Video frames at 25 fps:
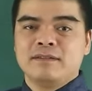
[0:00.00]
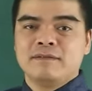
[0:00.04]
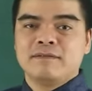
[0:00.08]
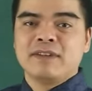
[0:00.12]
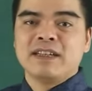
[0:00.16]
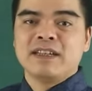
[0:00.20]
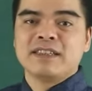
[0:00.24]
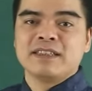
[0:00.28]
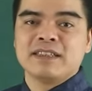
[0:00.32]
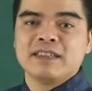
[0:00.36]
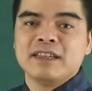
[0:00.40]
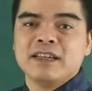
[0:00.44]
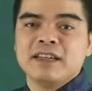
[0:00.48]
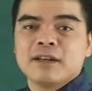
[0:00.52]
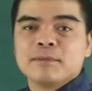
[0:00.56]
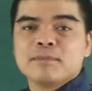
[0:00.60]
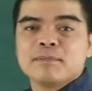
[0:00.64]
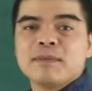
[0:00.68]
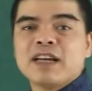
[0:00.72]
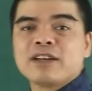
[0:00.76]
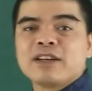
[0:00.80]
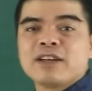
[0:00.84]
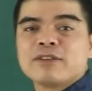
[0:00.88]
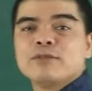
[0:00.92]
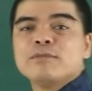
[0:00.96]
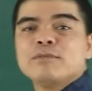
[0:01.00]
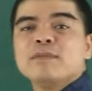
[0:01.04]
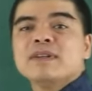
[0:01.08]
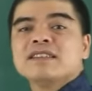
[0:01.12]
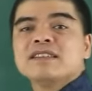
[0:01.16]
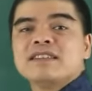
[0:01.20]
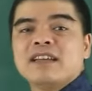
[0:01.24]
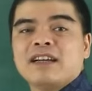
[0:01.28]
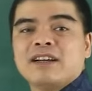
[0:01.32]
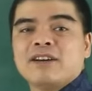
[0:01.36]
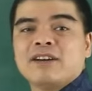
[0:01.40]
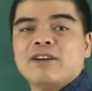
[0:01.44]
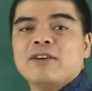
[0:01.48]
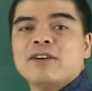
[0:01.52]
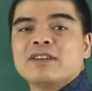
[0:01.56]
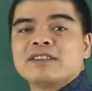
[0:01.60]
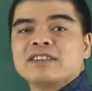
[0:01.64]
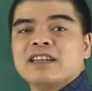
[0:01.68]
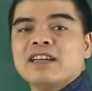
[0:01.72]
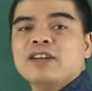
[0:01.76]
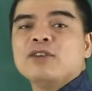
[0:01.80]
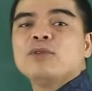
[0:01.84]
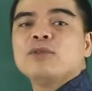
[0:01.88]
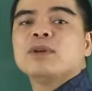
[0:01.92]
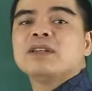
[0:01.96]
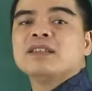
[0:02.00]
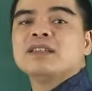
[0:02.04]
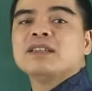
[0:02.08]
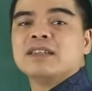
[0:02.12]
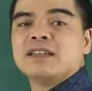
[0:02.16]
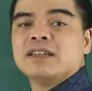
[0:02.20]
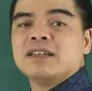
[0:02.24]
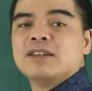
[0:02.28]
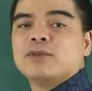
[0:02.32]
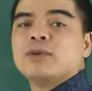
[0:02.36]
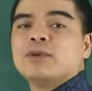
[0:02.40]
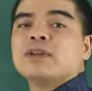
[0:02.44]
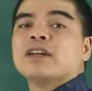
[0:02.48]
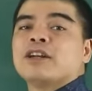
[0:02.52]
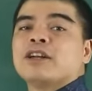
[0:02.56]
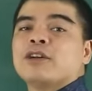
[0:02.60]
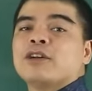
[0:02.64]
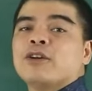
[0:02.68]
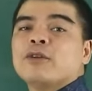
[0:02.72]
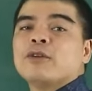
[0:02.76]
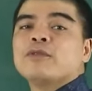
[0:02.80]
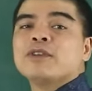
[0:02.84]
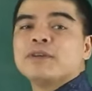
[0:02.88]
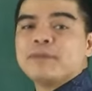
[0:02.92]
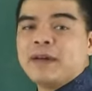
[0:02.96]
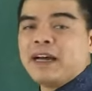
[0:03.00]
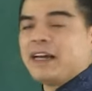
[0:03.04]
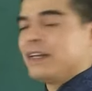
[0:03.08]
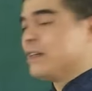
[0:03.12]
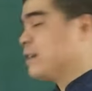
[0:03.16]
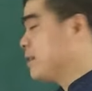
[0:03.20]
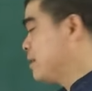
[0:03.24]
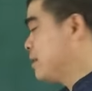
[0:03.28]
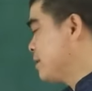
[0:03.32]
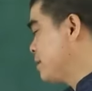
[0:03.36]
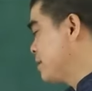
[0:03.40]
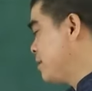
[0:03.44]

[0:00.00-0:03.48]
và gì bạn cũng biết rằng họ sẽ luôn gì luôn ở đó vì bạn